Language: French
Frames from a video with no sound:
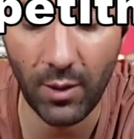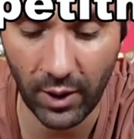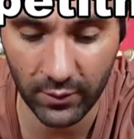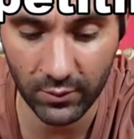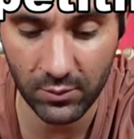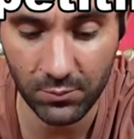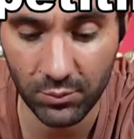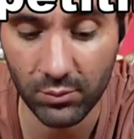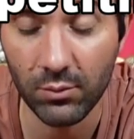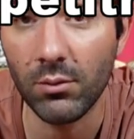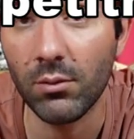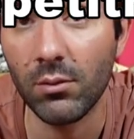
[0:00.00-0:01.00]
par exemple,
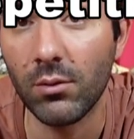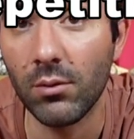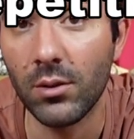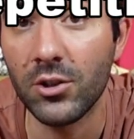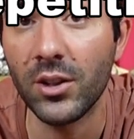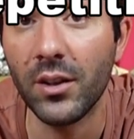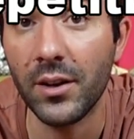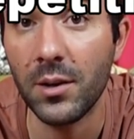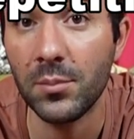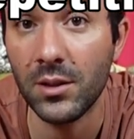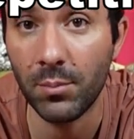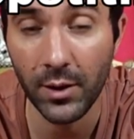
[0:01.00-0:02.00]
euh, les chaînes avec les
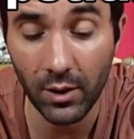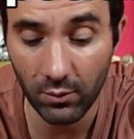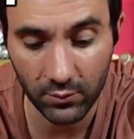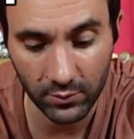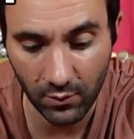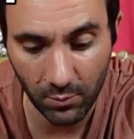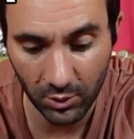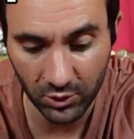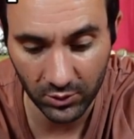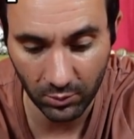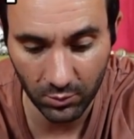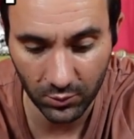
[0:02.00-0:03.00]
petites perles, ça va
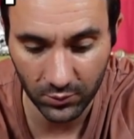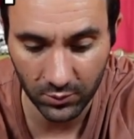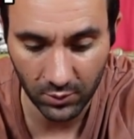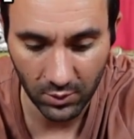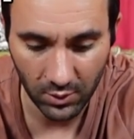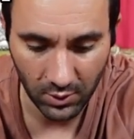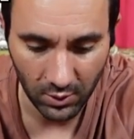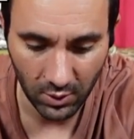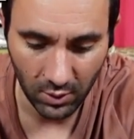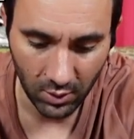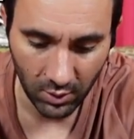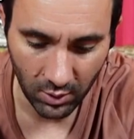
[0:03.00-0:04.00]
marcher très bien aussi.
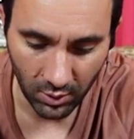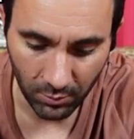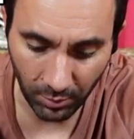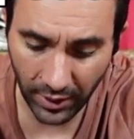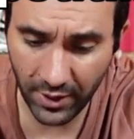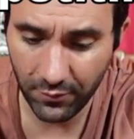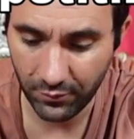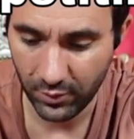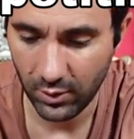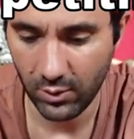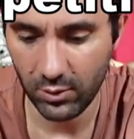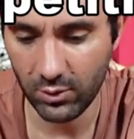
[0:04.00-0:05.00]
Bref,
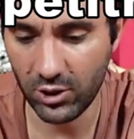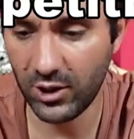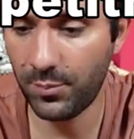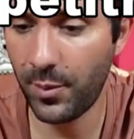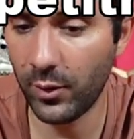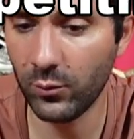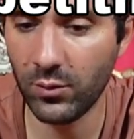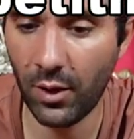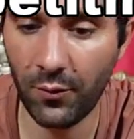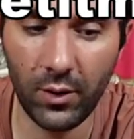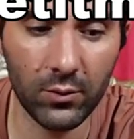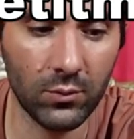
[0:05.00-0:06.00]
j'espère que,
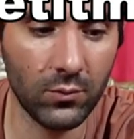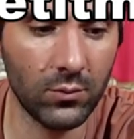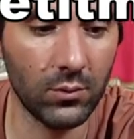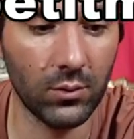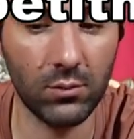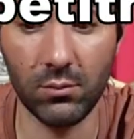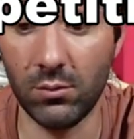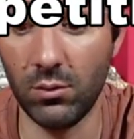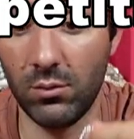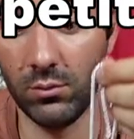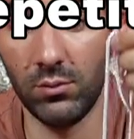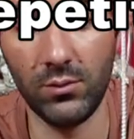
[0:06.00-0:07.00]
vous
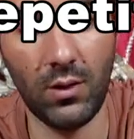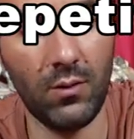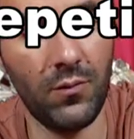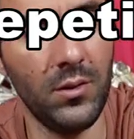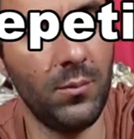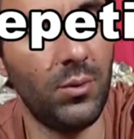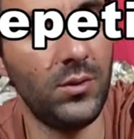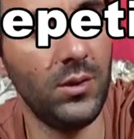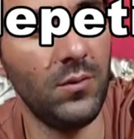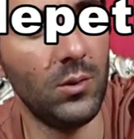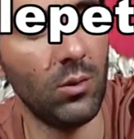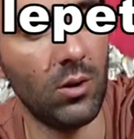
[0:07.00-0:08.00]
de, vous avoir fait une
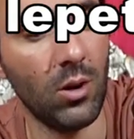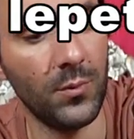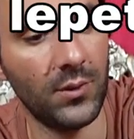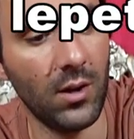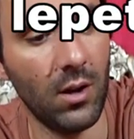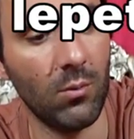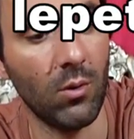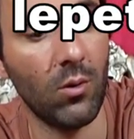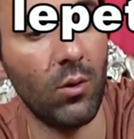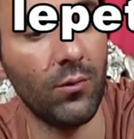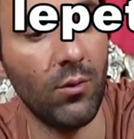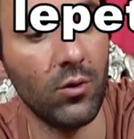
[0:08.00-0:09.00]
petite vidéo comme ça.
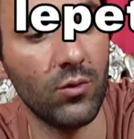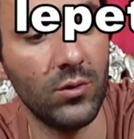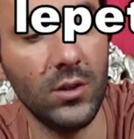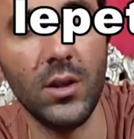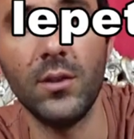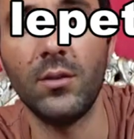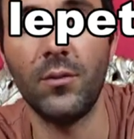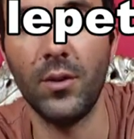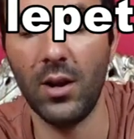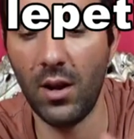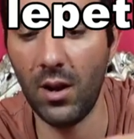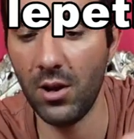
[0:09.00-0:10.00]
encore une fois, je le dis, eh, c'est fait
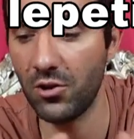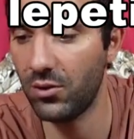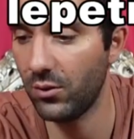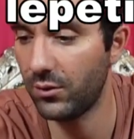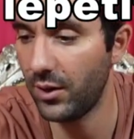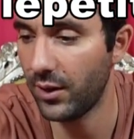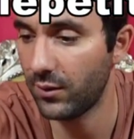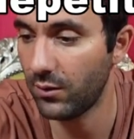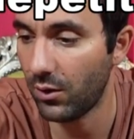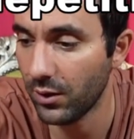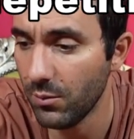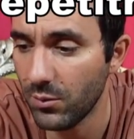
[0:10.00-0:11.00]
à l'arrache, sans texte,
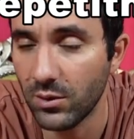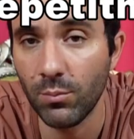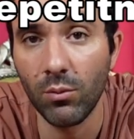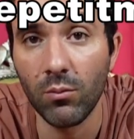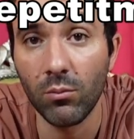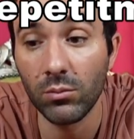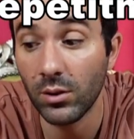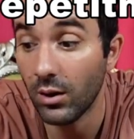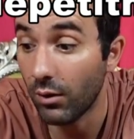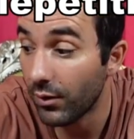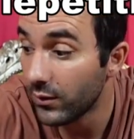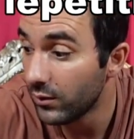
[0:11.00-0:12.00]
sans rien, mais c'est pour vous montrer
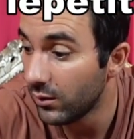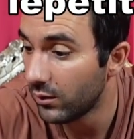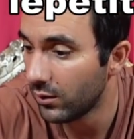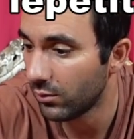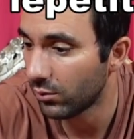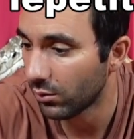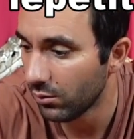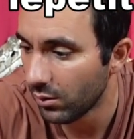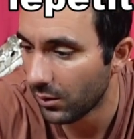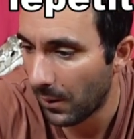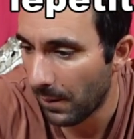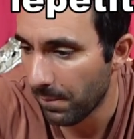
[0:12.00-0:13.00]
la facilité du
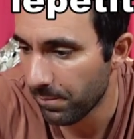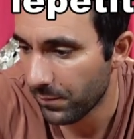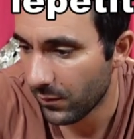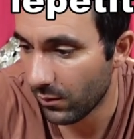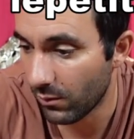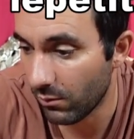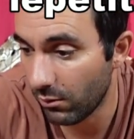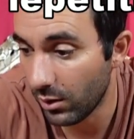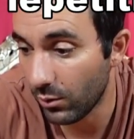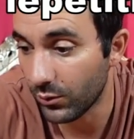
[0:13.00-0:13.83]
truc. Euh, et